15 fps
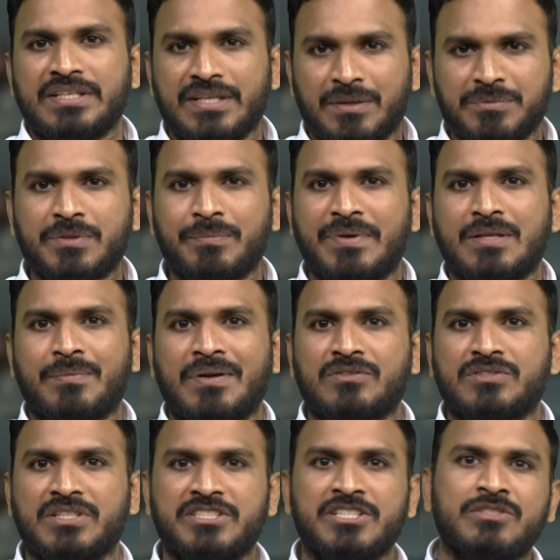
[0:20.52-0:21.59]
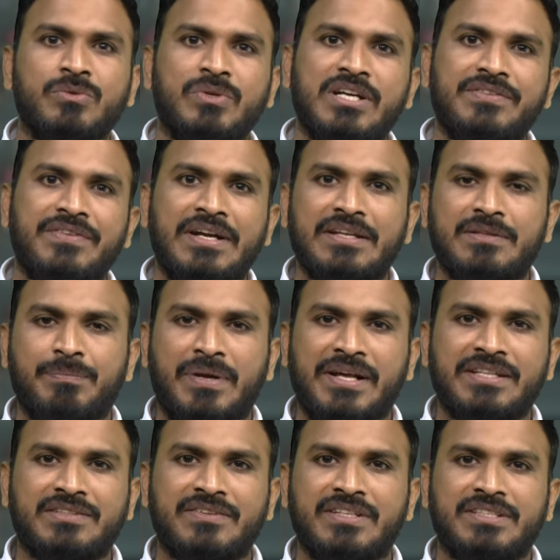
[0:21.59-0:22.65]
ఈ అంశం మీద మనం చర్చించుకునేటువంటి
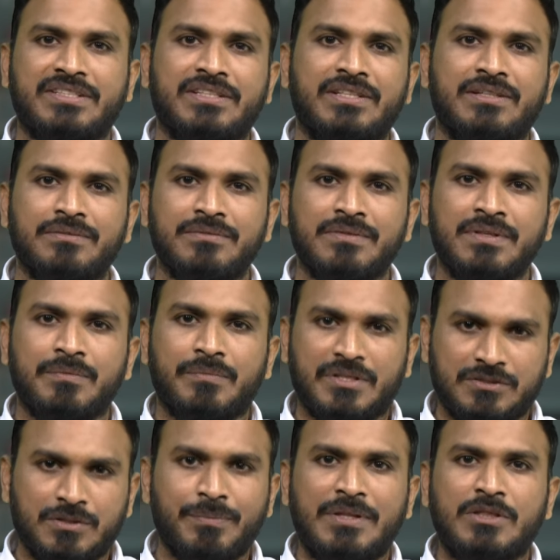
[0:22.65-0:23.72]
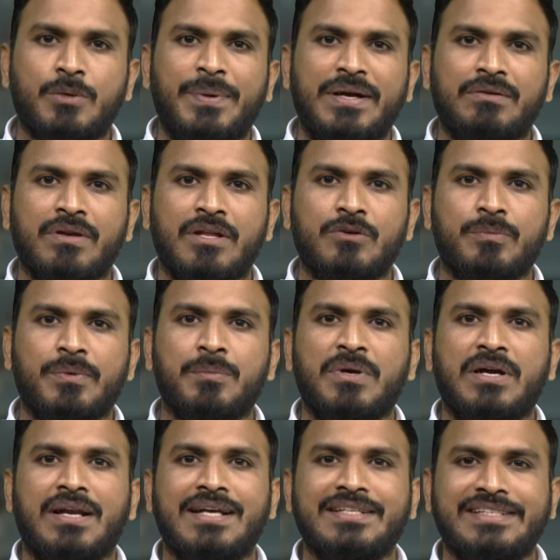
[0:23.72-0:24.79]
ప్రయత్నం అయితే చేద్దాం ప్రస్తుతం మనతో పాటు ఉన్నారు
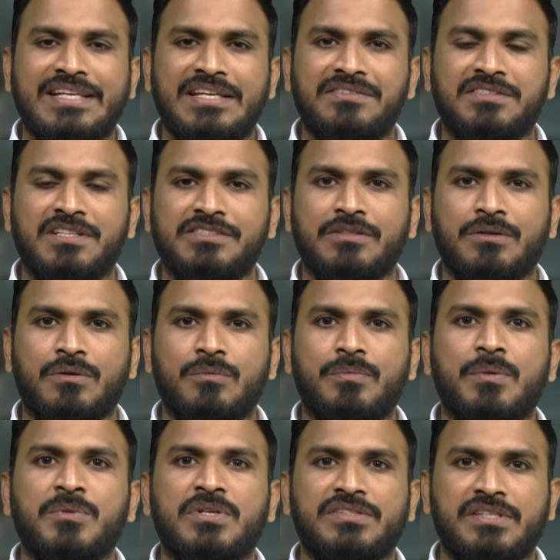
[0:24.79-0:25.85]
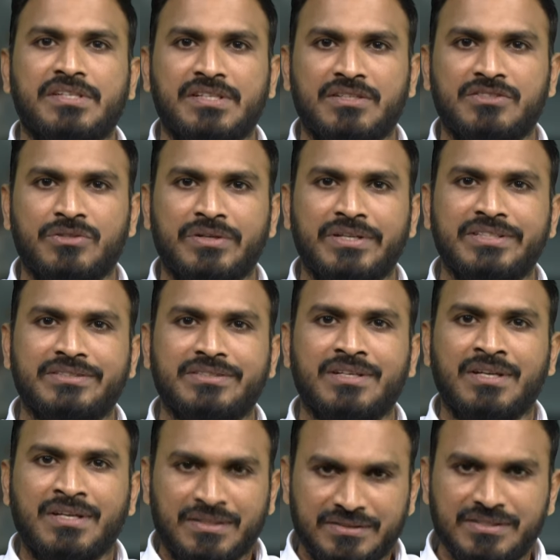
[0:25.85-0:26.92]
ప్రముఖ రాజకీయ విశ్లేషకులు ప్రముఖ సీనియర్ జర్నలిస్ట్
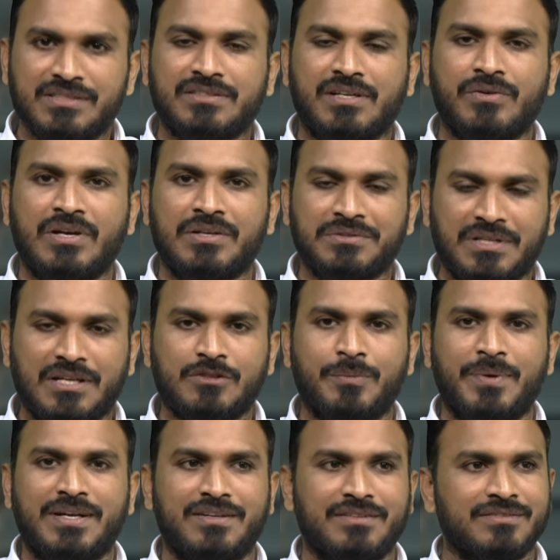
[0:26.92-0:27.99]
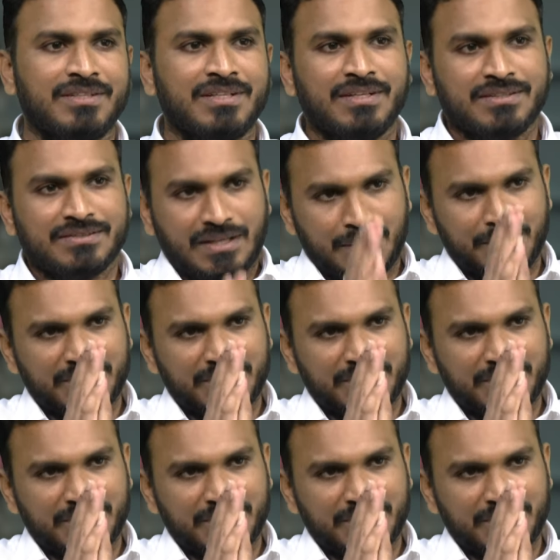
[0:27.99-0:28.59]
సిఎస్ రావు గారు సార్తో మాట్లాడదాం సార్